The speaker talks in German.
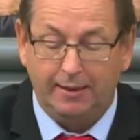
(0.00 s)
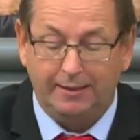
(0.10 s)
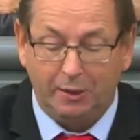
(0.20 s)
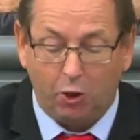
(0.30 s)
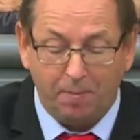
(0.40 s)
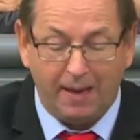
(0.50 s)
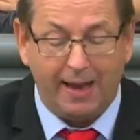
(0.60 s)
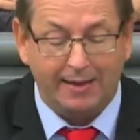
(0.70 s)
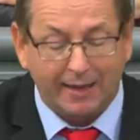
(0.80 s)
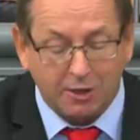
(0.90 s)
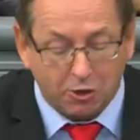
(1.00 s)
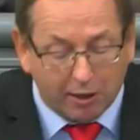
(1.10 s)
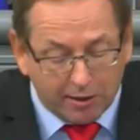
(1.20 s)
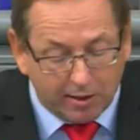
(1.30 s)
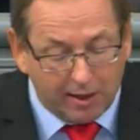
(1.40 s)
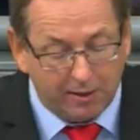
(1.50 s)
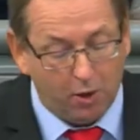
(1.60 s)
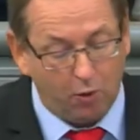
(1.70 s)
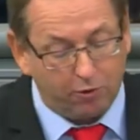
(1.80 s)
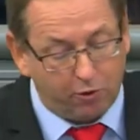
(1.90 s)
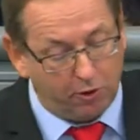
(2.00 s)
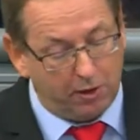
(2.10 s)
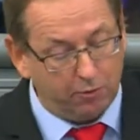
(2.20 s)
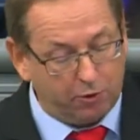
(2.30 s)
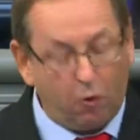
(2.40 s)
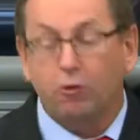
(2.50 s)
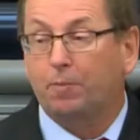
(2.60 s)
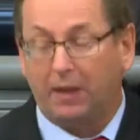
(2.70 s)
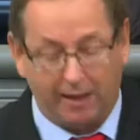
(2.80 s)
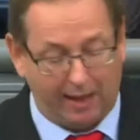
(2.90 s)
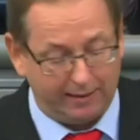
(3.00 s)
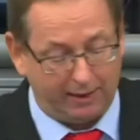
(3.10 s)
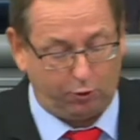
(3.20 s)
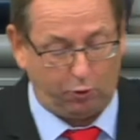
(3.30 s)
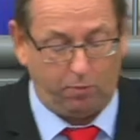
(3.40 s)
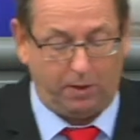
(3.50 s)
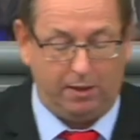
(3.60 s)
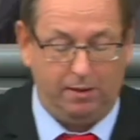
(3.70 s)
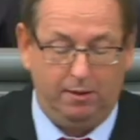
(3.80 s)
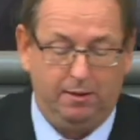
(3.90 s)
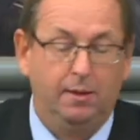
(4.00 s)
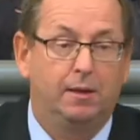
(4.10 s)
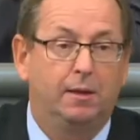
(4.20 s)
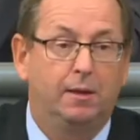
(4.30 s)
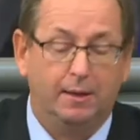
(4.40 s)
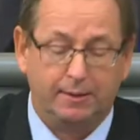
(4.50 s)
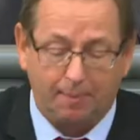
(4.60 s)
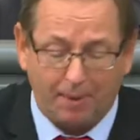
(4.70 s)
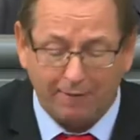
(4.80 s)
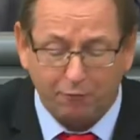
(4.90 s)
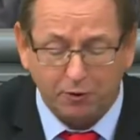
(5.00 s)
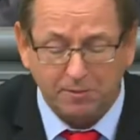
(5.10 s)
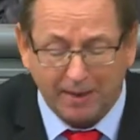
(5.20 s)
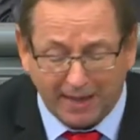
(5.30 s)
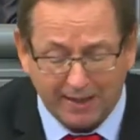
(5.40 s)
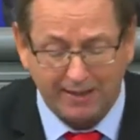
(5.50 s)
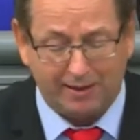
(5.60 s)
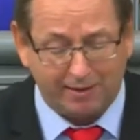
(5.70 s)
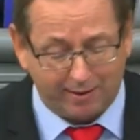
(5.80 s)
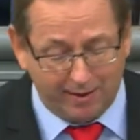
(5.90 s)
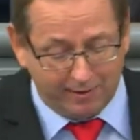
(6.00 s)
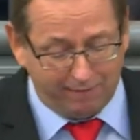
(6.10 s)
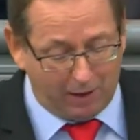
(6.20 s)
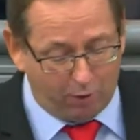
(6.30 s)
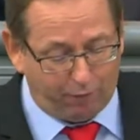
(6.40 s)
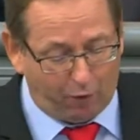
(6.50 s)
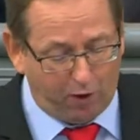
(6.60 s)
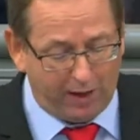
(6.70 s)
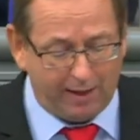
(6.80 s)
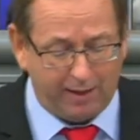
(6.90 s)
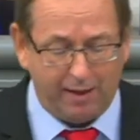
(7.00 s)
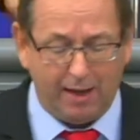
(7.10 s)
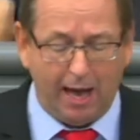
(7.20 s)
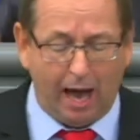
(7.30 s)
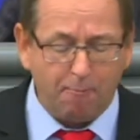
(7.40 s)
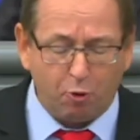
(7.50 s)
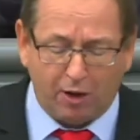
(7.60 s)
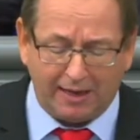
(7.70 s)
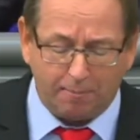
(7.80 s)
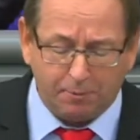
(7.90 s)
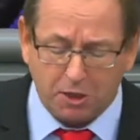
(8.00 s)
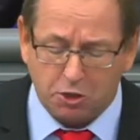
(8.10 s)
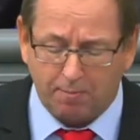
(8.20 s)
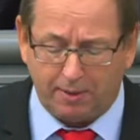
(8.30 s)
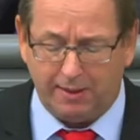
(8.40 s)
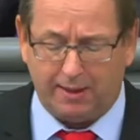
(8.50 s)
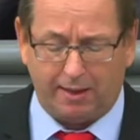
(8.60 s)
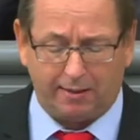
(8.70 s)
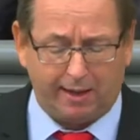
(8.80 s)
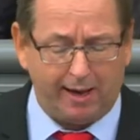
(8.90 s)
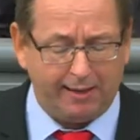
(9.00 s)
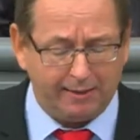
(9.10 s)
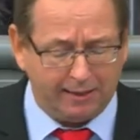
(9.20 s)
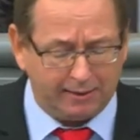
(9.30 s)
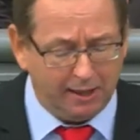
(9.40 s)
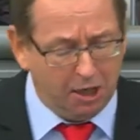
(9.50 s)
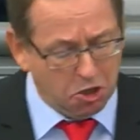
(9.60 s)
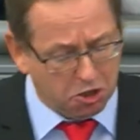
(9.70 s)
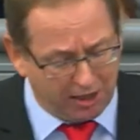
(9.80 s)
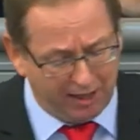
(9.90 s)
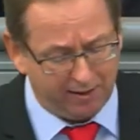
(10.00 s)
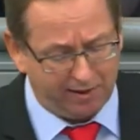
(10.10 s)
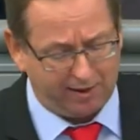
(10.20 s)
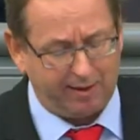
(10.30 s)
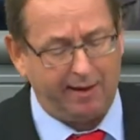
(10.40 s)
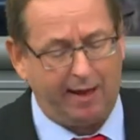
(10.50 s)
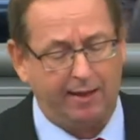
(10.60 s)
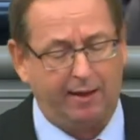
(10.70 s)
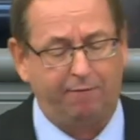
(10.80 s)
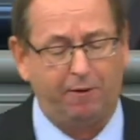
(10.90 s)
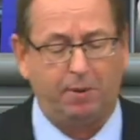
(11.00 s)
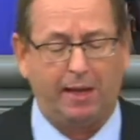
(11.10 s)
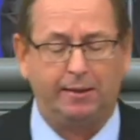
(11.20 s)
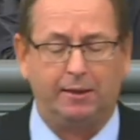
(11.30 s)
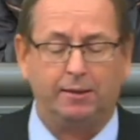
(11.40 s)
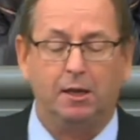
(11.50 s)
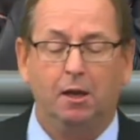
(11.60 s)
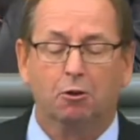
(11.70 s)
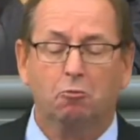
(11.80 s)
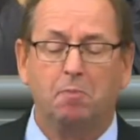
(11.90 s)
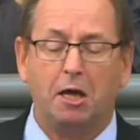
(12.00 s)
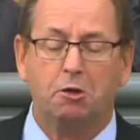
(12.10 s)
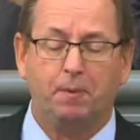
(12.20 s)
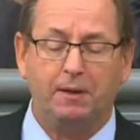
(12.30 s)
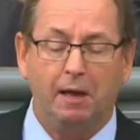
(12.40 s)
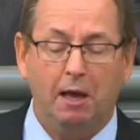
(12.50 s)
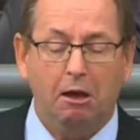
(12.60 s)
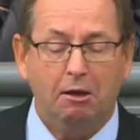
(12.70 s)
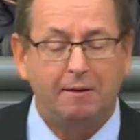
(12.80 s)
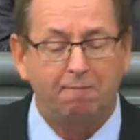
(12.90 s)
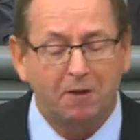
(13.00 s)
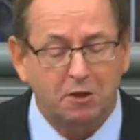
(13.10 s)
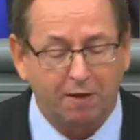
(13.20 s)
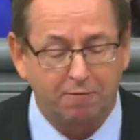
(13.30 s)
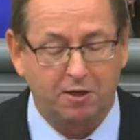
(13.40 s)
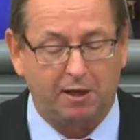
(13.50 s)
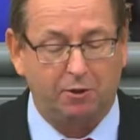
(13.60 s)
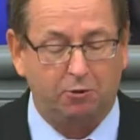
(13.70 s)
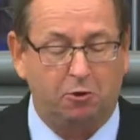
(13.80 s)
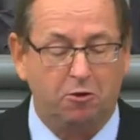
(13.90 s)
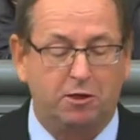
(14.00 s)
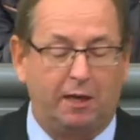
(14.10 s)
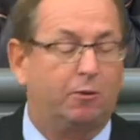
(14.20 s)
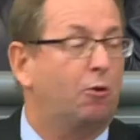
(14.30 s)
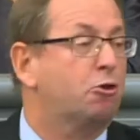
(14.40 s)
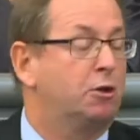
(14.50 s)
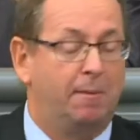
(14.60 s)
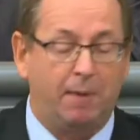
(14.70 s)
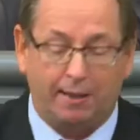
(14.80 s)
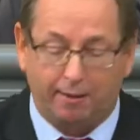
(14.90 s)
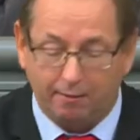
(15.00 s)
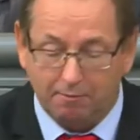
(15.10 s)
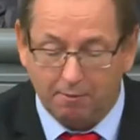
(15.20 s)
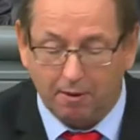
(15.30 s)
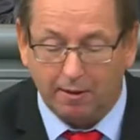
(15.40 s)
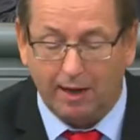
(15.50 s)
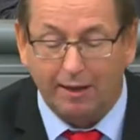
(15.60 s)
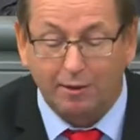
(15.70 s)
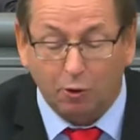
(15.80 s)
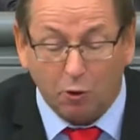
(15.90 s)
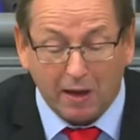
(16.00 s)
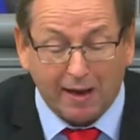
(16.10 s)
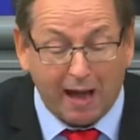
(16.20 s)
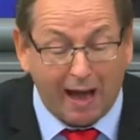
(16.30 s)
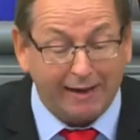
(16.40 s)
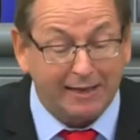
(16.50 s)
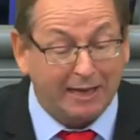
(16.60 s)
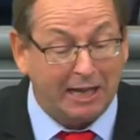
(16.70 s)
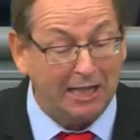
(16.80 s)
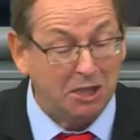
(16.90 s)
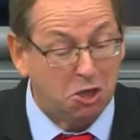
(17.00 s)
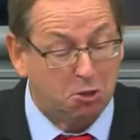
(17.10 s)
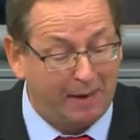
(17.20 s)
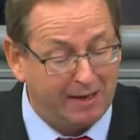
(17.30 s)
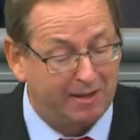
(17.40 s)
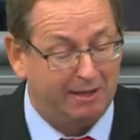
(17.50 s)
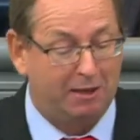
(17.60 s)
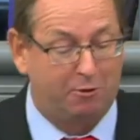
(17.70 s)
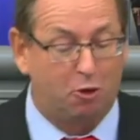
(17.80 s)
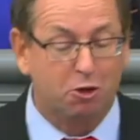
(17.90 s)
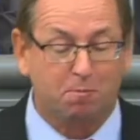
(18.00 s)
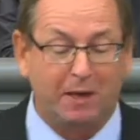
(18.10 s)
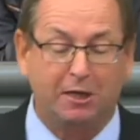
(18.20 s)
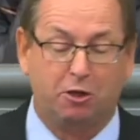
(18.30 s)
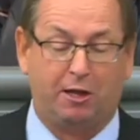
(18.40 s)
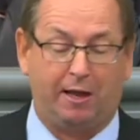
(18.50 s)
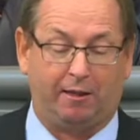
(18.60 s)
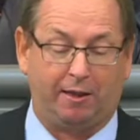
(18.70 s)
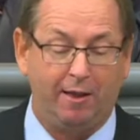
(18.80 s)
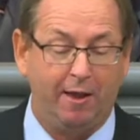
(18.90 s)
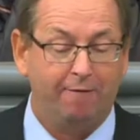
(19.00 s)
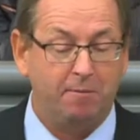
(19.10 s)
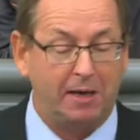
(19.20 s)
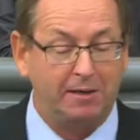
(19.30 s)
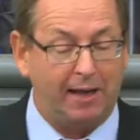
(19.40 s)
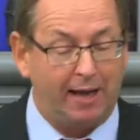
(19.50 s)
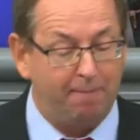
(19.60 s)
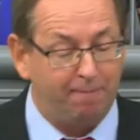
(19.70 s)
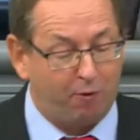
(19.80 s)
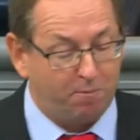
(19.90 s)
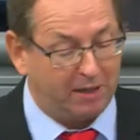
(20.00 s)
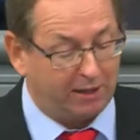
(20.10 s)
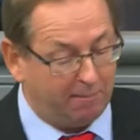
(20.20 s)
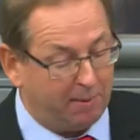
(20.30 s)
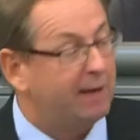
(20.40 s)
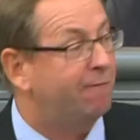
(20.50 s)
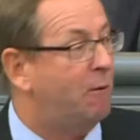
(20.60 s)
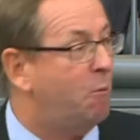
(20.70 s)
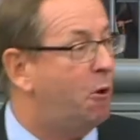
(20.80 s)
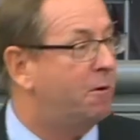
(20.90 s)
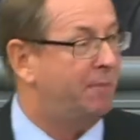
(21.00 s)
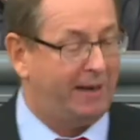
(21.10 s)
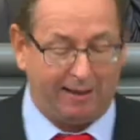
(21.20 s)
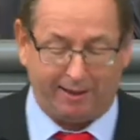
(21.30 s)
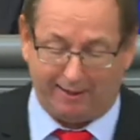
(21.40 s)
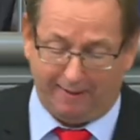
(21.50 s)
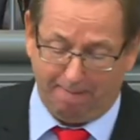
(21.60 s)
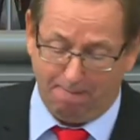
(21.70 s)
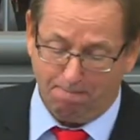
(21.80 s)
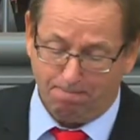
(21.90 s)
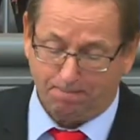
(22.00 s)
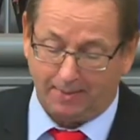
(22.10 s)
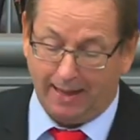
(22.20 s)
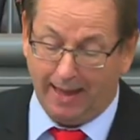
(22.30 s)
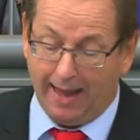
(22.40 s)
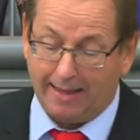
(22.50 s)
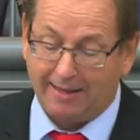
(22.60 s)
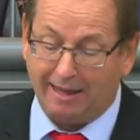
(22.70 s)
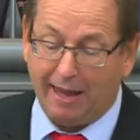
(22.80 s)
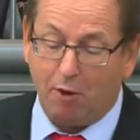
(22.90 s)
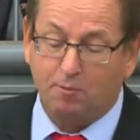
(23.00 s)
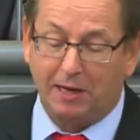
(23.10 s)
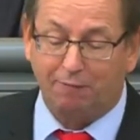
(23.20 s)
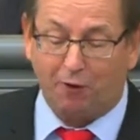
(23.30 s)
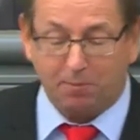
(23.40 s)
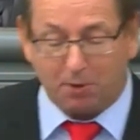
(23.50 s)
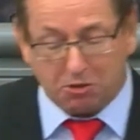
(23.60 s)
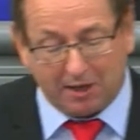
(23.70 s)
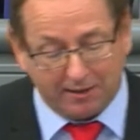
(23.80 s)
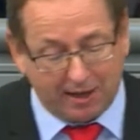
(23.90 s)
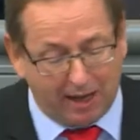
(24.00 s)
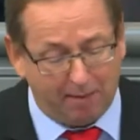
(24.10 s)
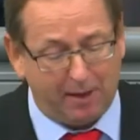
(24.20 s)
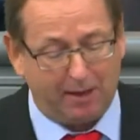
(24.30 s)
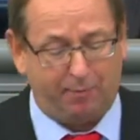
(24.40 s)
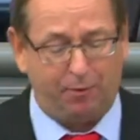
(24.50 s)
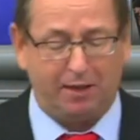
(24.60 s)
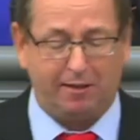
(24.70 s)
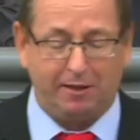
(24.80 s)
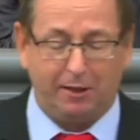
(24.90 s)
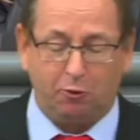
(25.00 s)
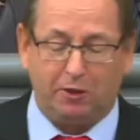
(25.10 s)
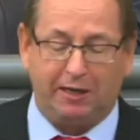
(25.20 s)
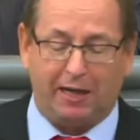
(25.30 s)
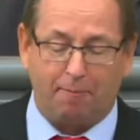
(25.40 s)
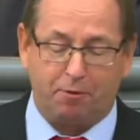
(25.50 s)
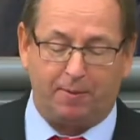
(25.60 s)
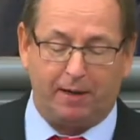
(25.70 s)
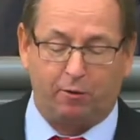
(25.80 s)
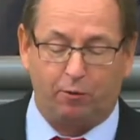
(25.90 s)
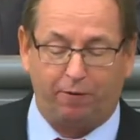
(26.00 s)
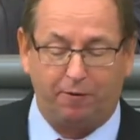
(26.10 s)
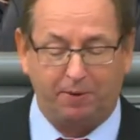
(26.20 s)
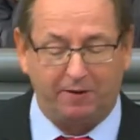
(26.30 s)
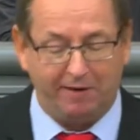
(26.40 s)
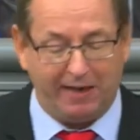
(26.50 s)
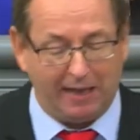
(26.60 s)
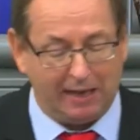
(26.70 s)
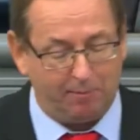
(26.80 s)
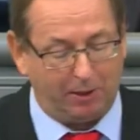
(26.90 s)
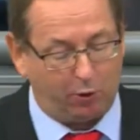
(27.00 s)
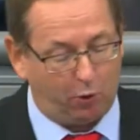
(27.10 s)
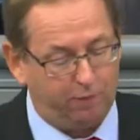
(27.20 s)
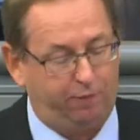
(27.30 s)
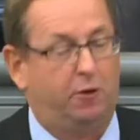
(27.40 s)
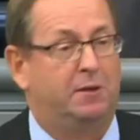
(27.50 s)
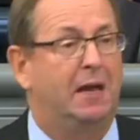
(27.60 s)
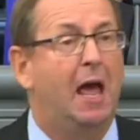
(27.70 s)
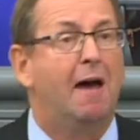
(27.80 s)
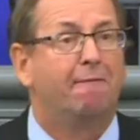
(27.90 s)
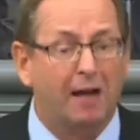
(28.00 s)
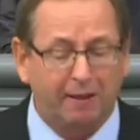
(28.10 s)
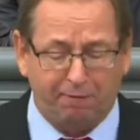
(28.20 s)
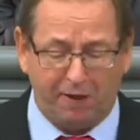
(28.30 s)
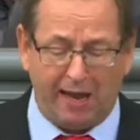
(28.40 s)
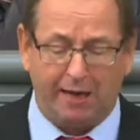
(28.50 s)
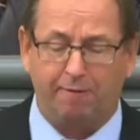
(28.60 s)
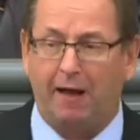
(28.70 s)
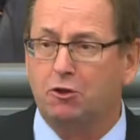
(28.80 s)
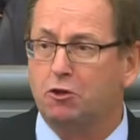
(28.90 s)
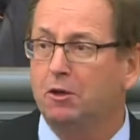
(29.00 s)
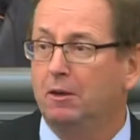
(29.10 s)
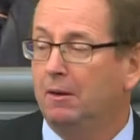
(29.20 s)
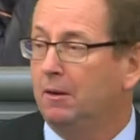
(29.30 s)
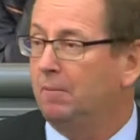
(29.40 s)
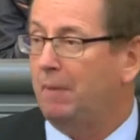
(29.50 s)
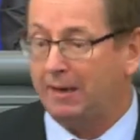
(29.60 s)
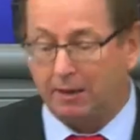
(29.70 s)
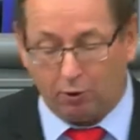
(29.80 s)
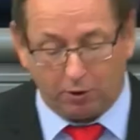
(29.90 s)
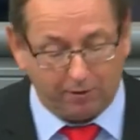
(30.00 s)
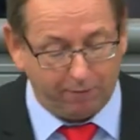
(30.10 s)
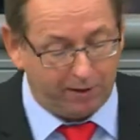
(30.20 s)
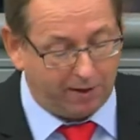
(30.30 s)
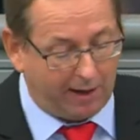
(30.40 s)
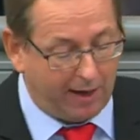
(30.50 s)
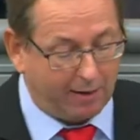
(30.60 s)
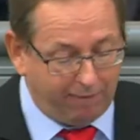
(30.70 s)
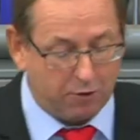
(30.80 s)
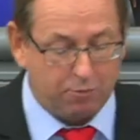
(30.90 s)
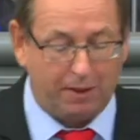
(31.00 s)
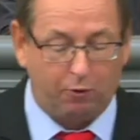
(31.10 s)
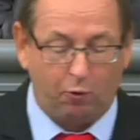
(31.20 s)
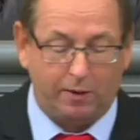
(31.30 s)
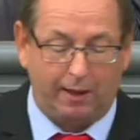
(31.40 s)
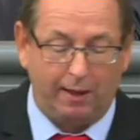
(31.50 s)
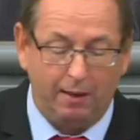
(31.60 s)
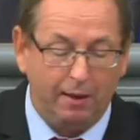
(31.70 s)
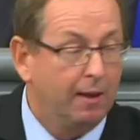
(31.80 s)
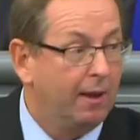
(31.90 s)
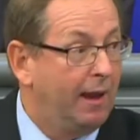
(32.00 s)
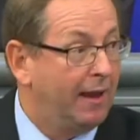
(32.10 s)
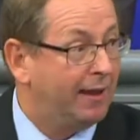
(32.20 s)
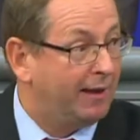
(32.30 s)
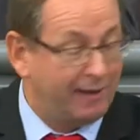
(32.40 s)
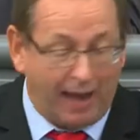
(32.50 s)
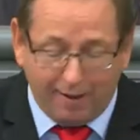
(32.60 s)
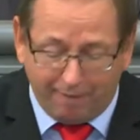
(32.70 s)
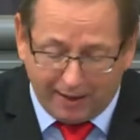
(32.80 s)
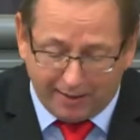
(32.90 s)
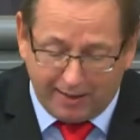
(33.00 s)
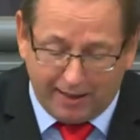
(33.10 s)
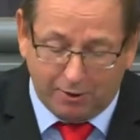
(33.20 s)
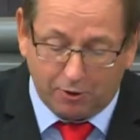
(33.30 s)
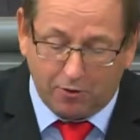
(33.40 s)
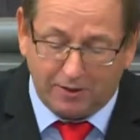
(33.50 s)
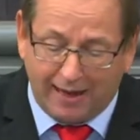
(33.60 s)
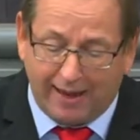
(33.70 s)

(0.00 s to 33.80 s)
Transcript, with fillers: Die Lobby hält das Stöckchen und Söder und Co. springen artig drüber. Dabei wurden Märchen erzählt, wie auch vorher, apokalyptische Bilder gezeichnet, Stärkenszenarien verbreitet, zum Beispiel dem Wirtschaftsstandort Deutschland dort Schlimmes ja, Historiker eine Kernschmelze des deutschen Mittelstands, wenn man die Erben vom betrieblichen Vermögen belaste. Es gehe um den Fortbestand der Arbeitsplätze, die durch die Abschmelzung von Privilegien bedroht würden. Was für ein Quatsch. Meine Tochter würde sagen, Quatsch mit Soße. Es hat nachweislich noch nie